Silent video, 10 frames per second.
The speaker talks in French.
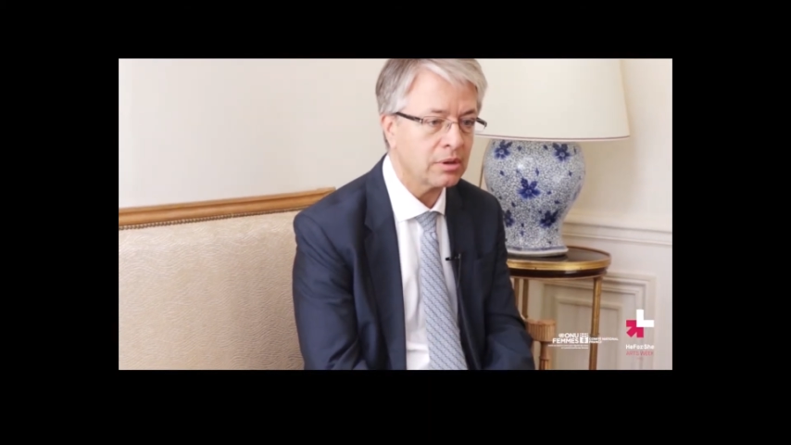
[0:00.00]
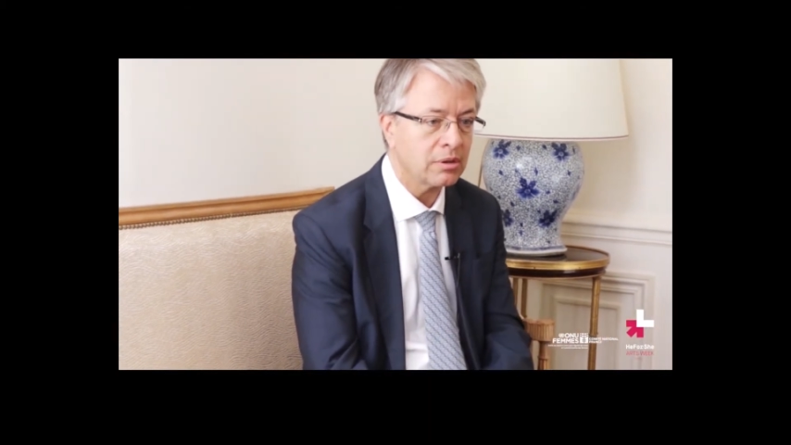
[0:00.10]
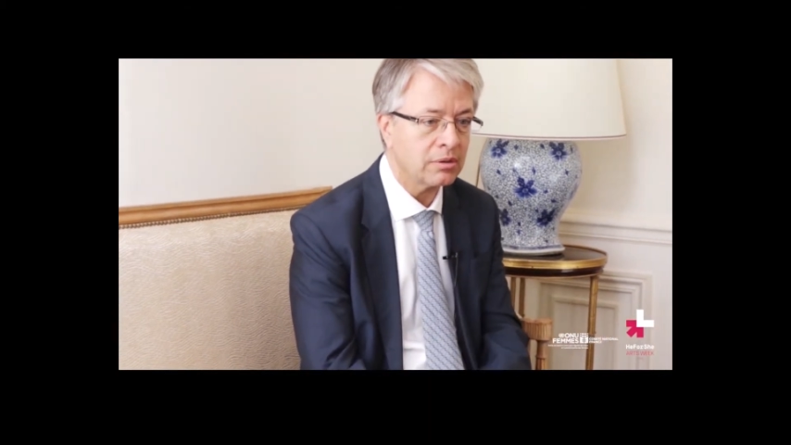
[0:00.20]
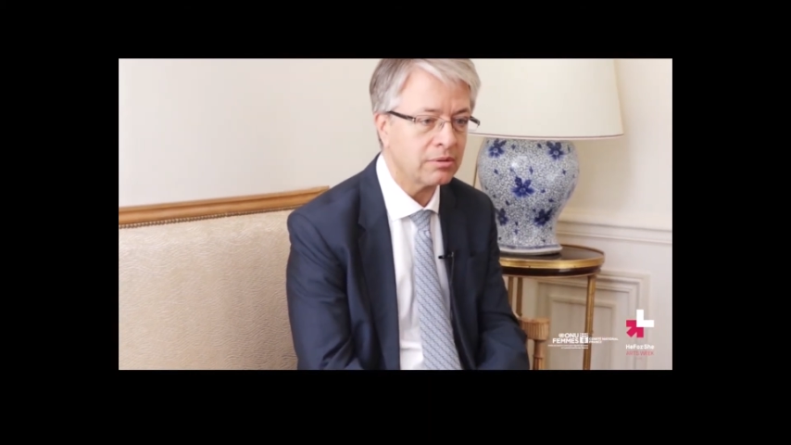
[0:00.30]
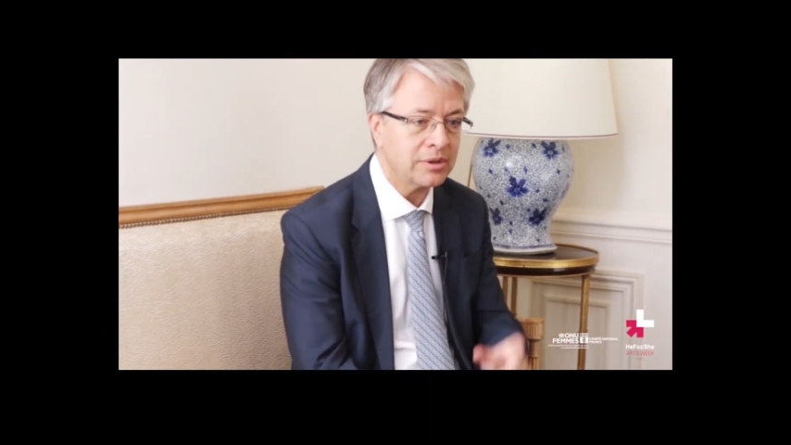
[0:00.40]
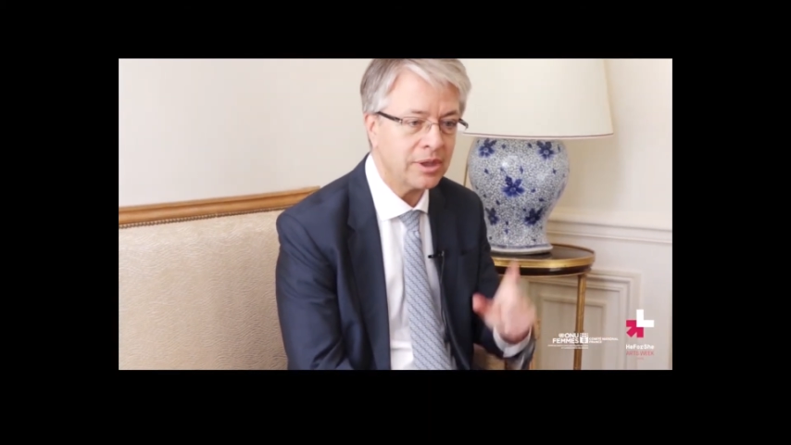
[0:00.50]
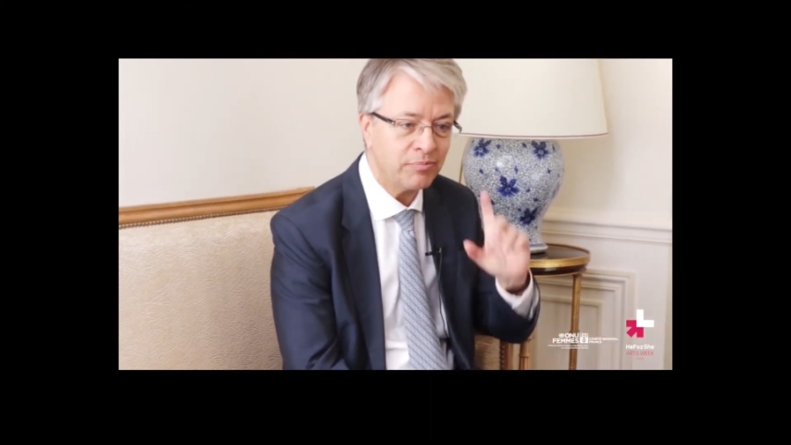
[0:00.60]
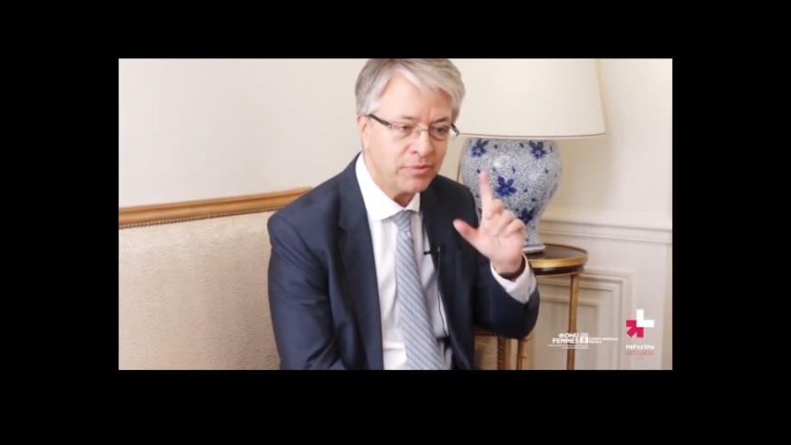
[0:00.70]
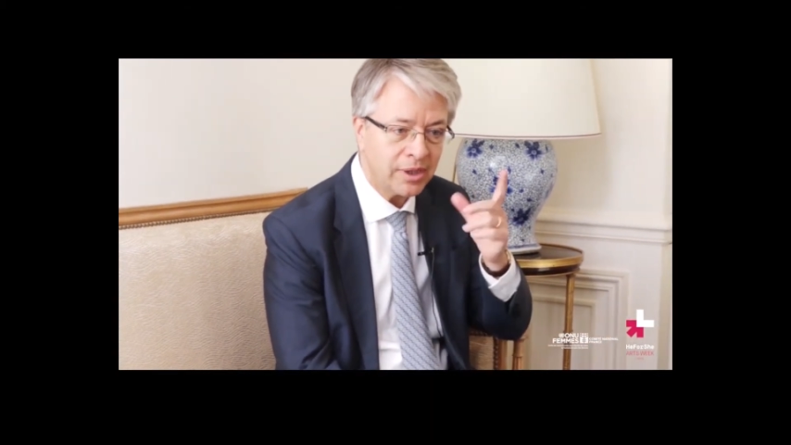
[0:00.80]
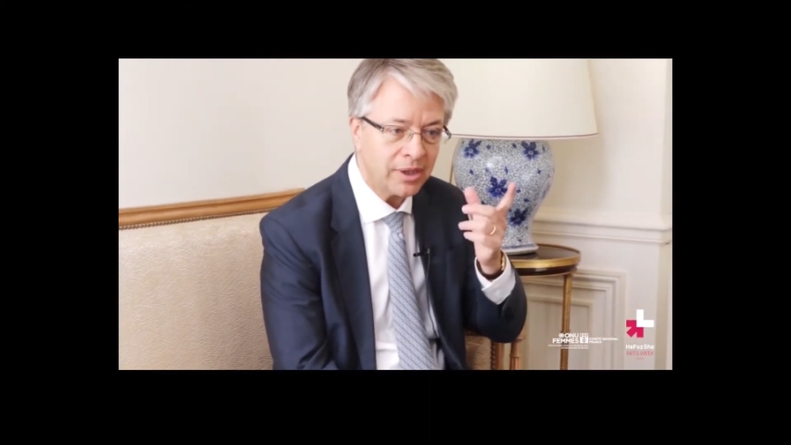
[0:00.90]
euh, des
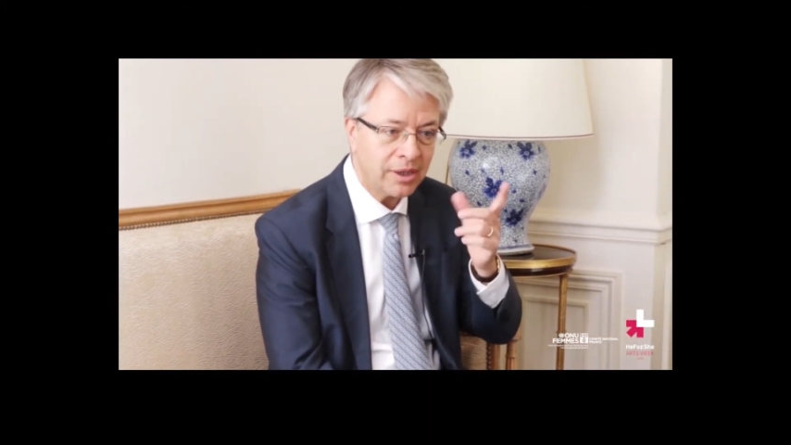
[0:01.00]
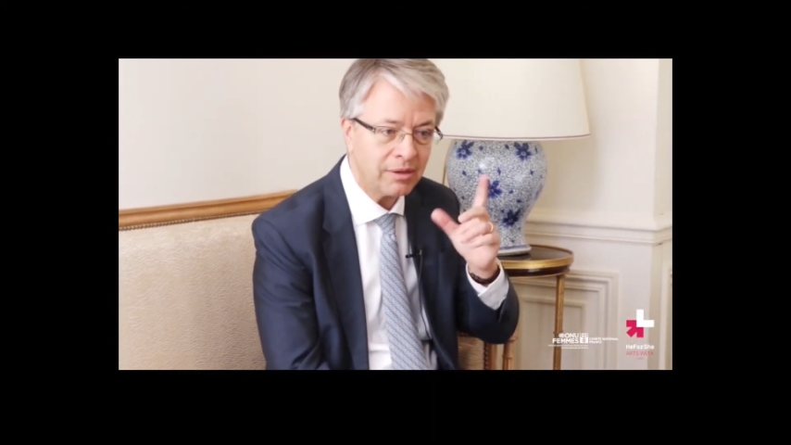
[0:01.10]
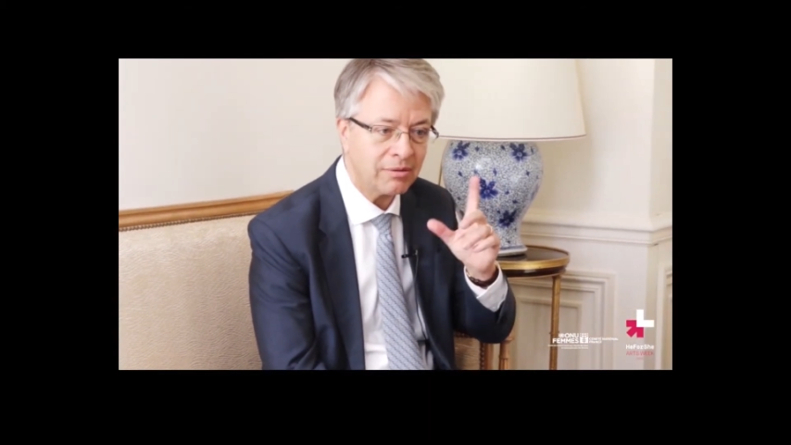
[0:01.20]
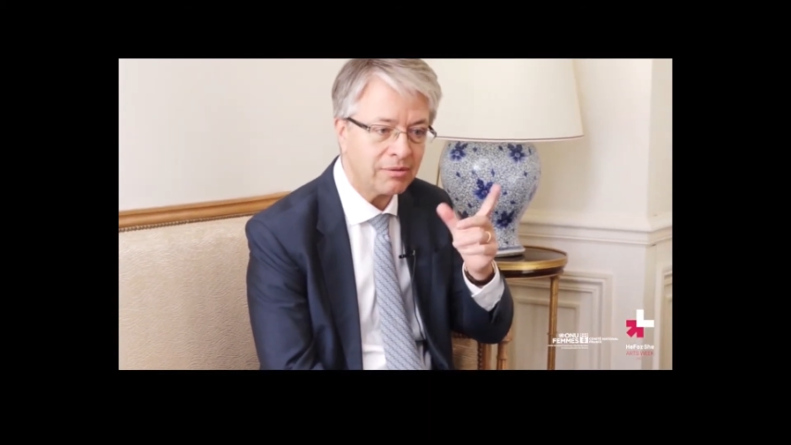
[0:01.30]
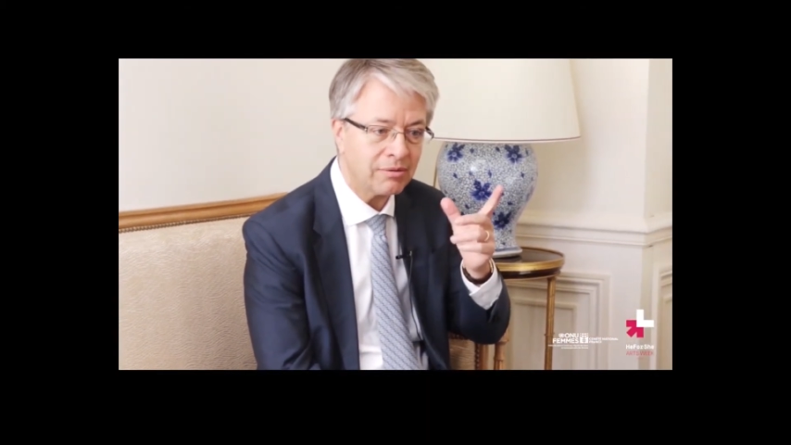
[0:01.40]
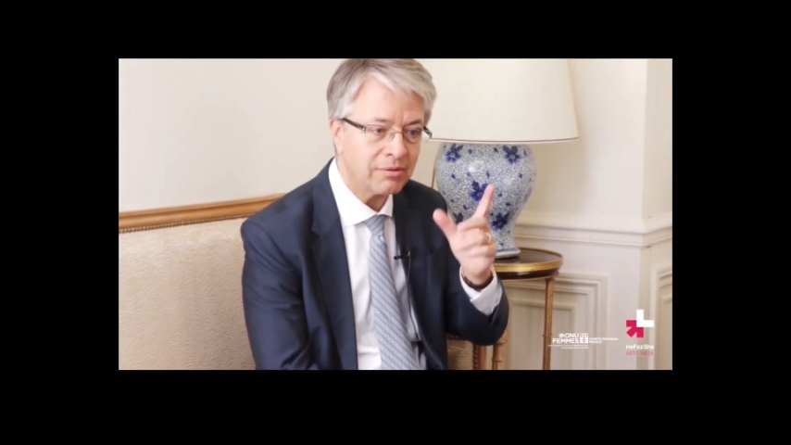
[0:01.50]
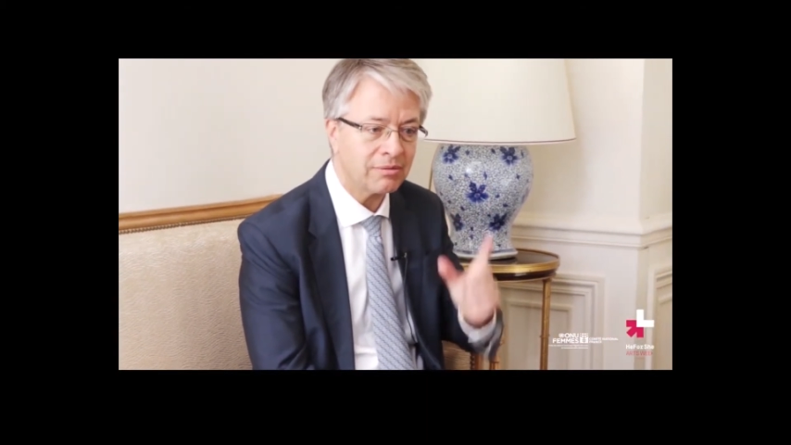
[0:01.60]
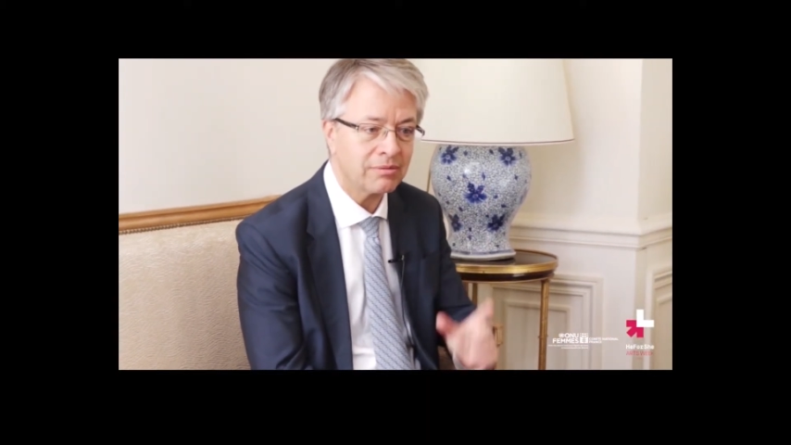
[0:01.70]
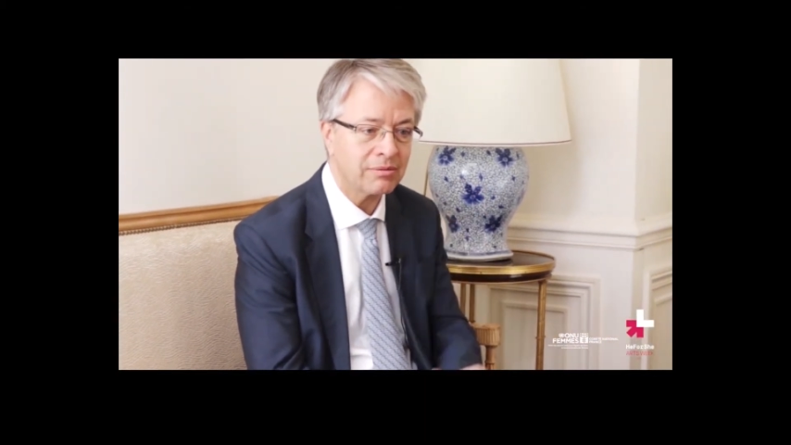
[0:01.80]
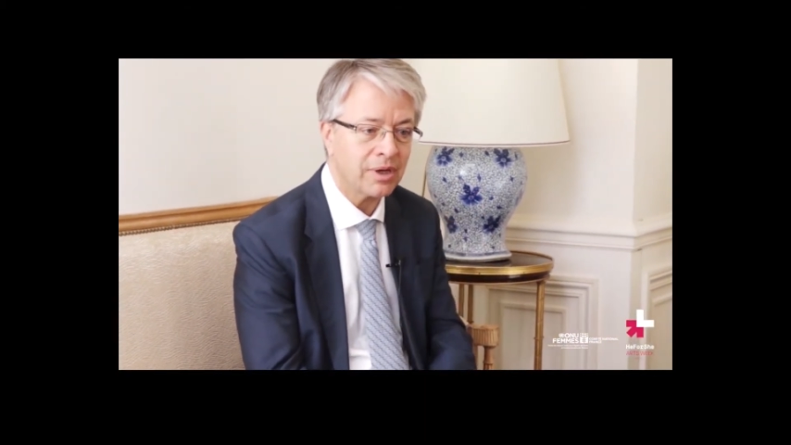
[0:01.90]
biais euh,
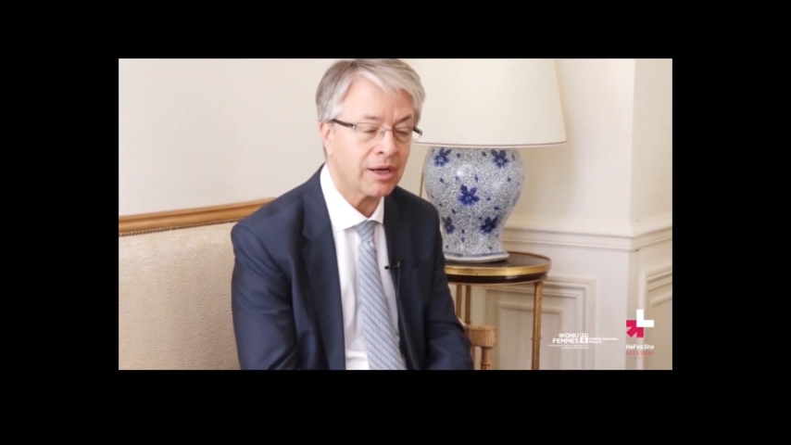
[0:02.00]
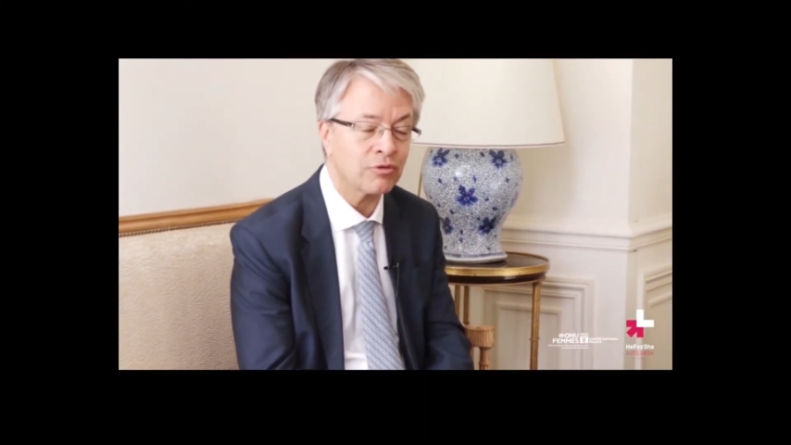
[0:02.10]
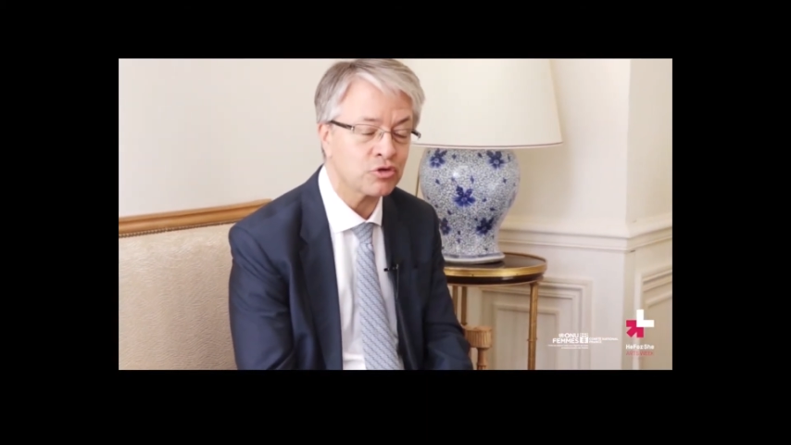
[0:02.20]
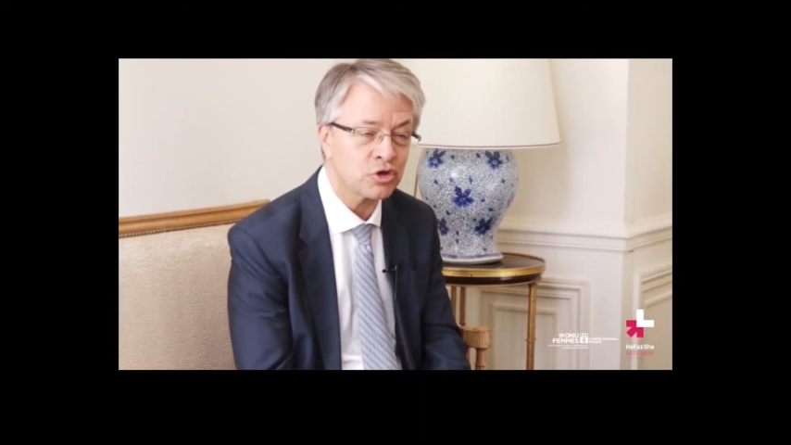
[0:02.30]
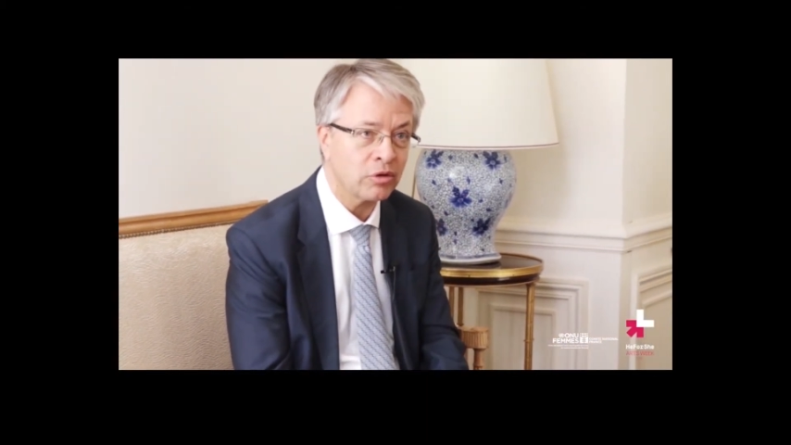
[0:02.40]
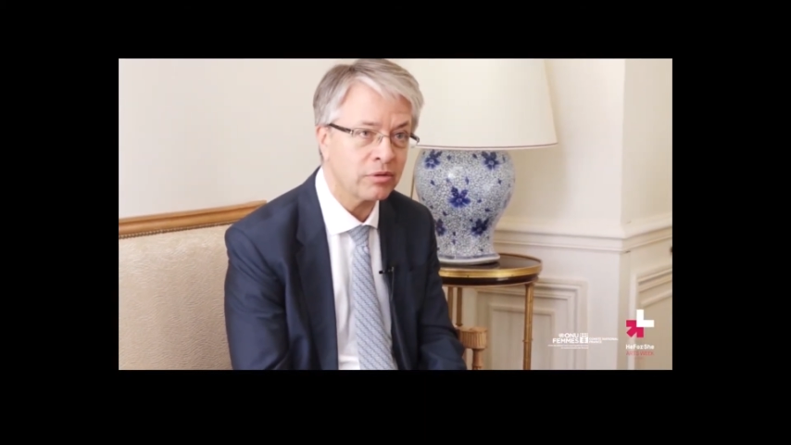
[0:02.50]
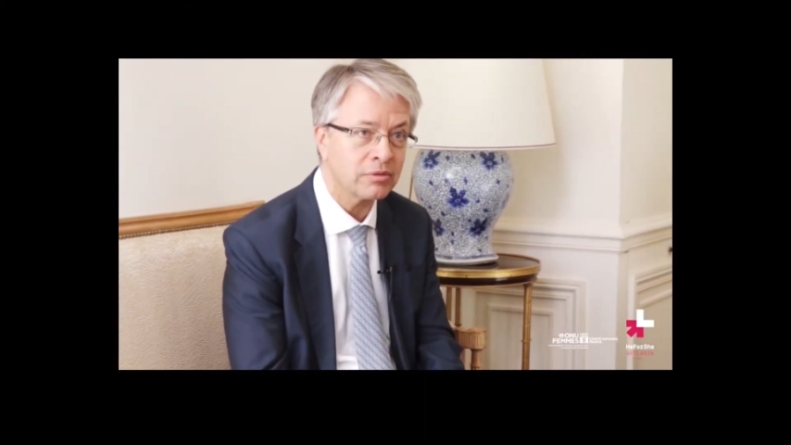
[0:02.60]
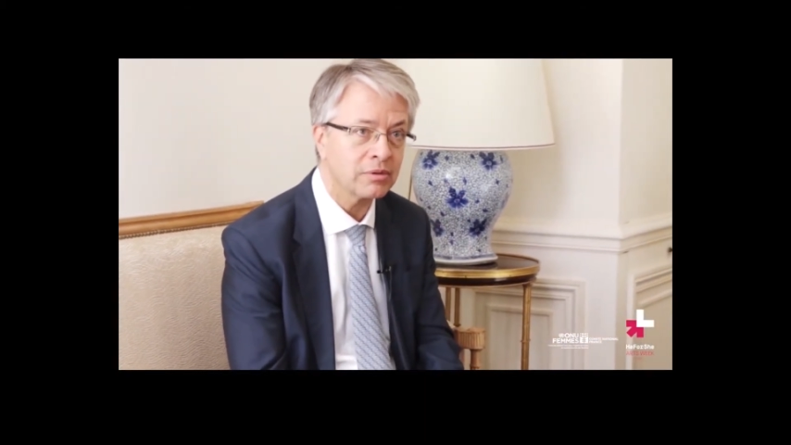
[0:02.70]
inconscients,